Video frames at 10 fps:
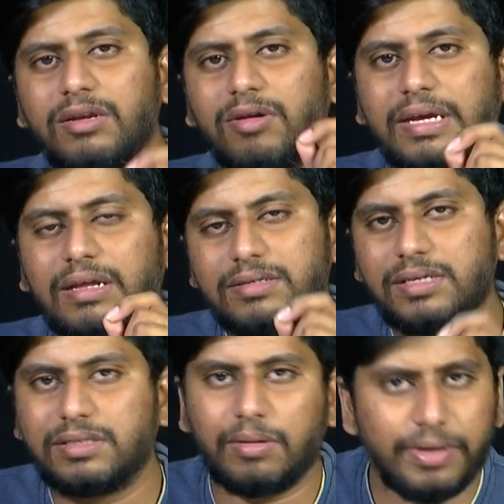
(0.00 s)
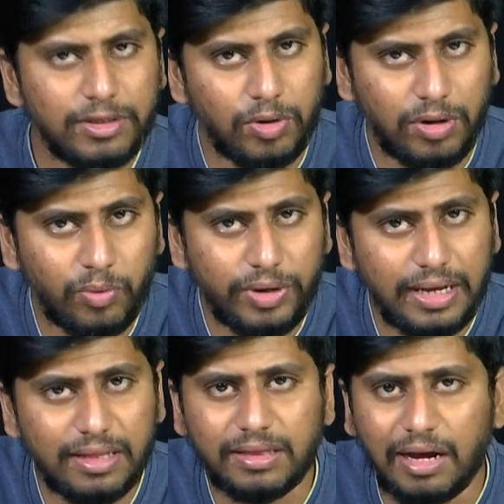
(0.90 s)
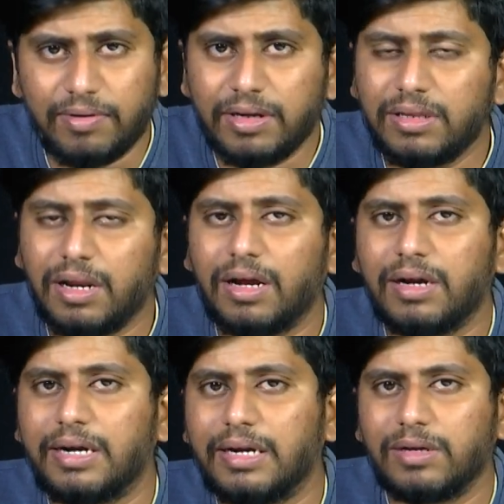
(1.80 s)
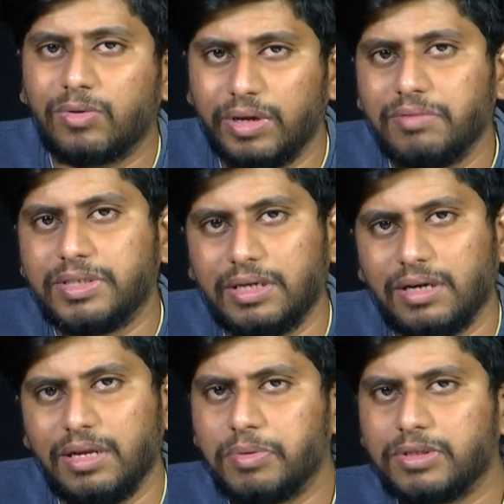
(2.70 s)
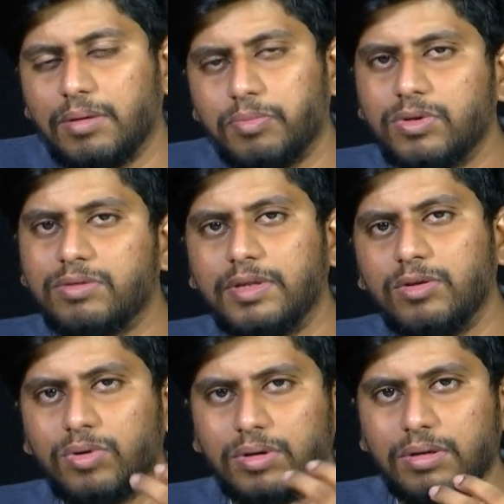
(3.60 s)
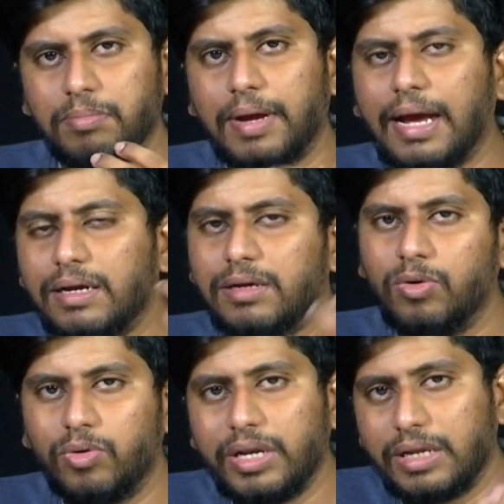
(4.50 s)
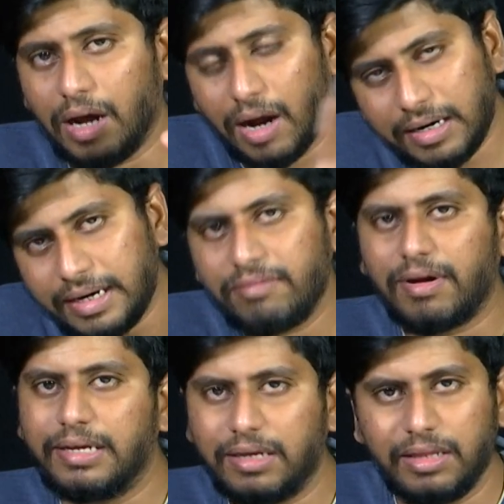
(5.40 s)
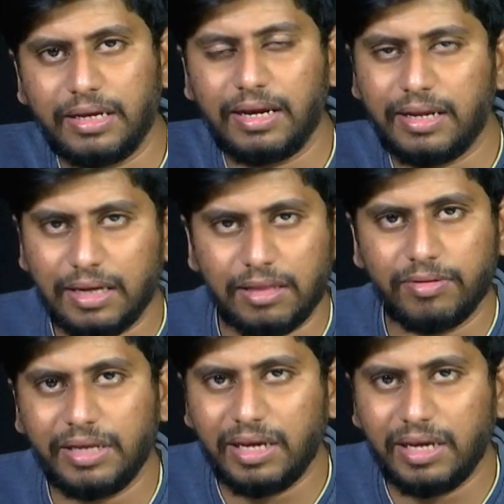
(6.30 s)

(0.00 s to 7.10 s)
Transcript: இன்அக்யூரசிஸ் அப்படின்னு சொல்லக்கூடிய தவறுதலாக நடக்கக்கூடிய விஷயங்கள் இப்போ சப்போஸ் வந்து ஒரு பேங்க் லோன் நீங்கள் ஆல்ரெடி ஆல்ரெடி வாங்கியிருந்தீங்க நீங்கள் அதை வந்து